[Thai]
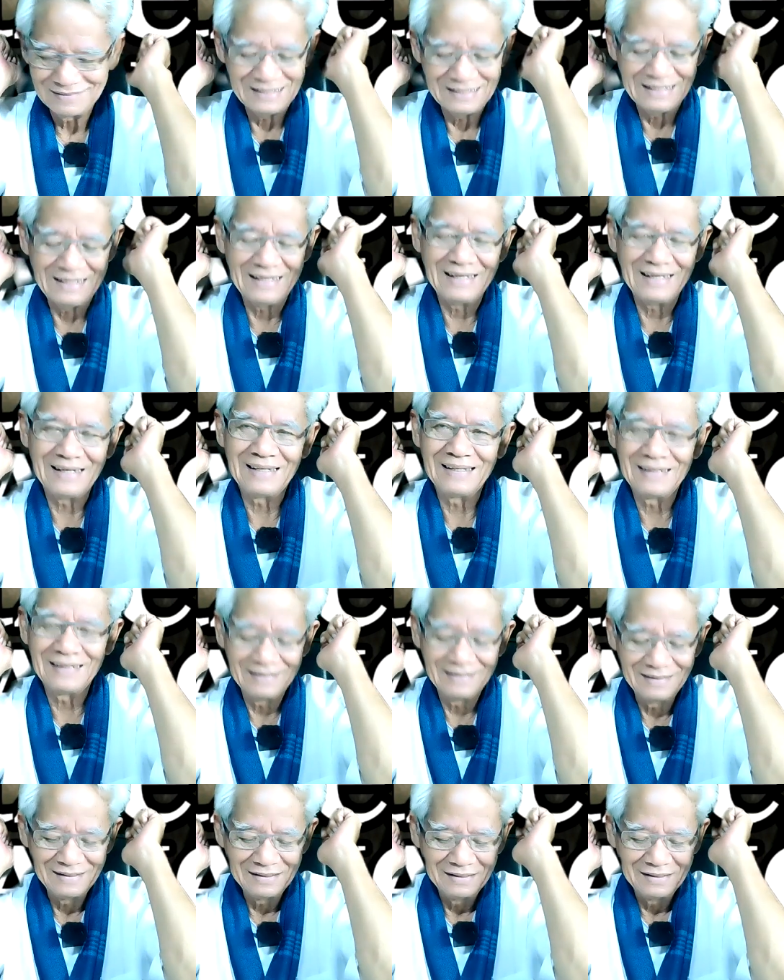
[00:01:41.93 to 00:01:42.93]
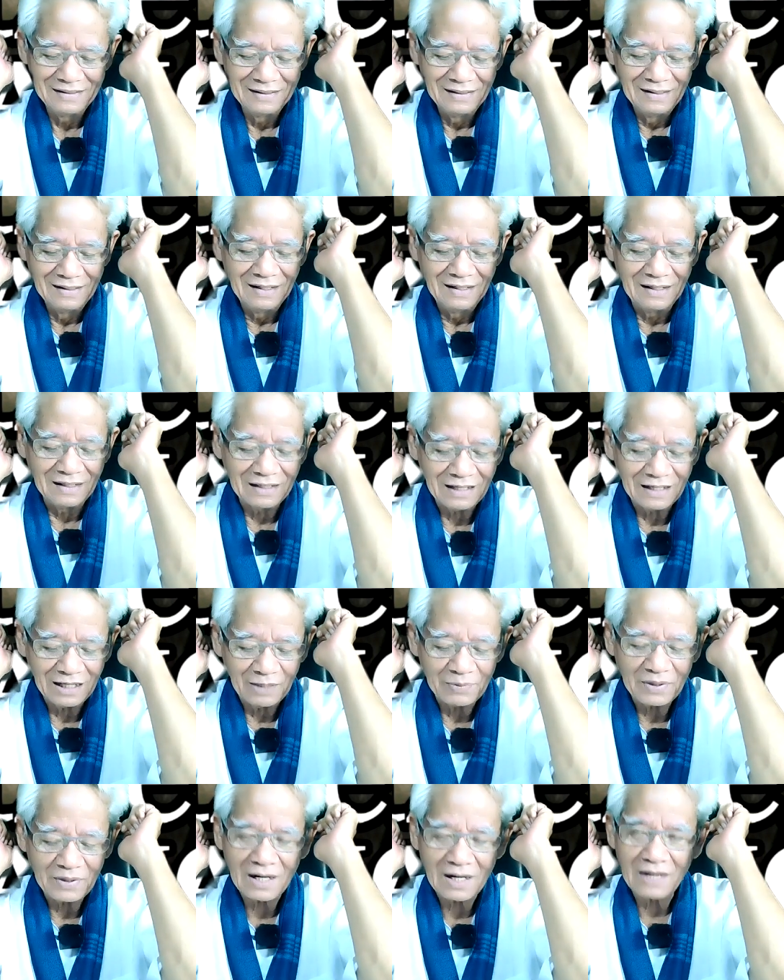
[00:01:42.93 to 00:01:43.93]
นใน
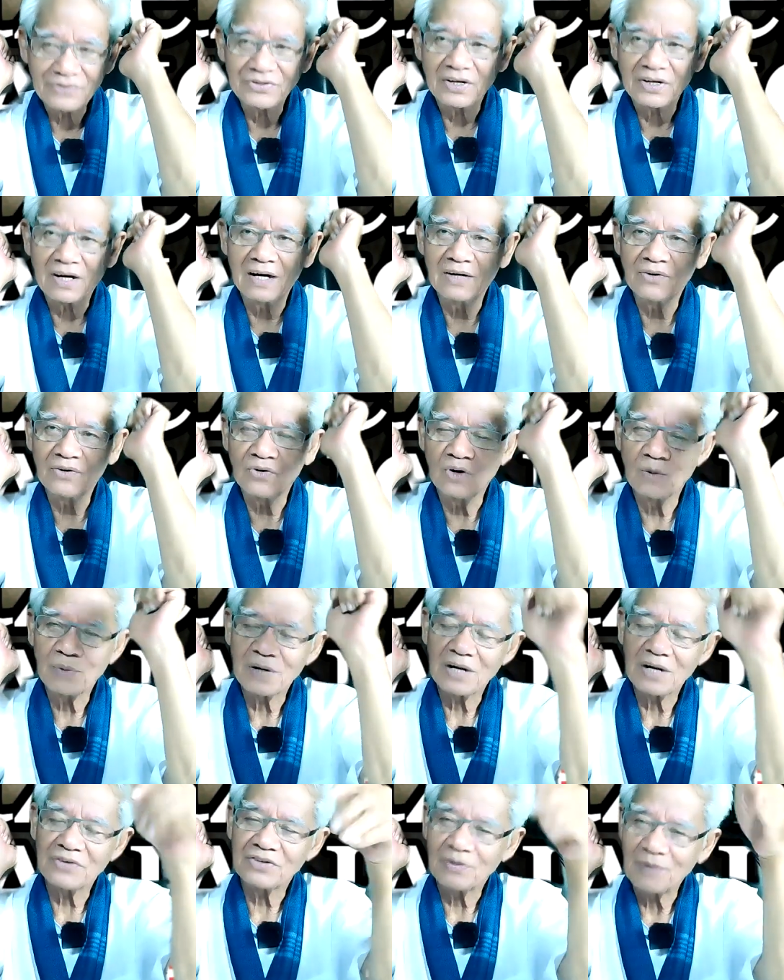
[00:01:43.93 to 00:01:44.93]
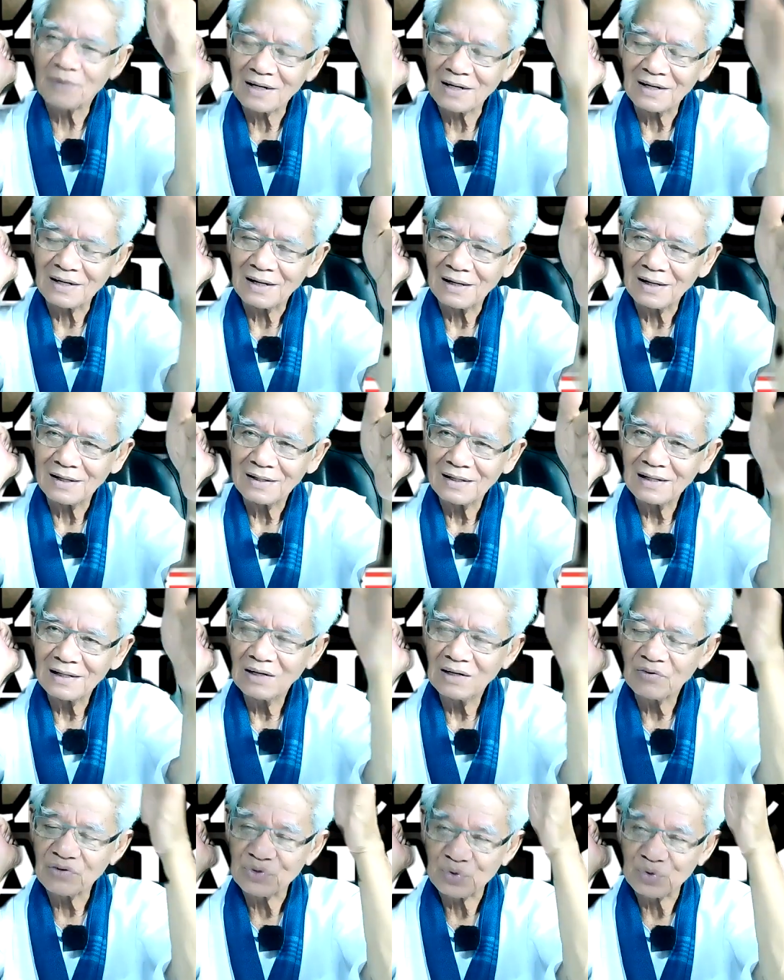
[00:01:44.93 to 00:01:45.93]
พระราชคันของพระราชมารดา นั่น
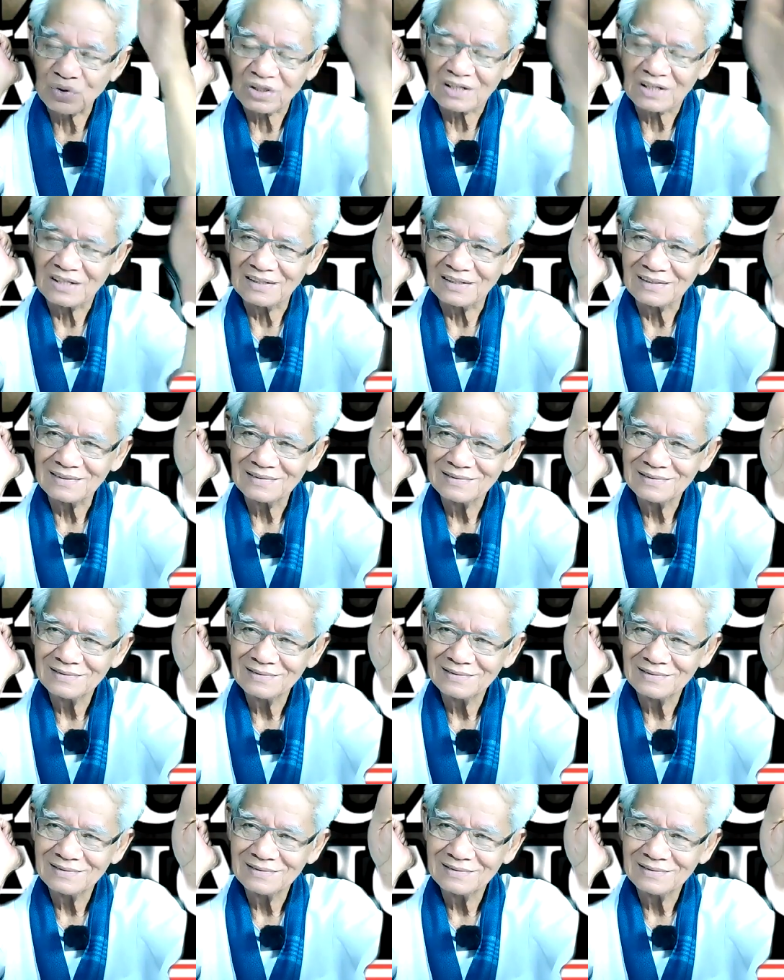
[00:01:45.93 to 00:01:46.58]
เรียกว่าจุดเกิด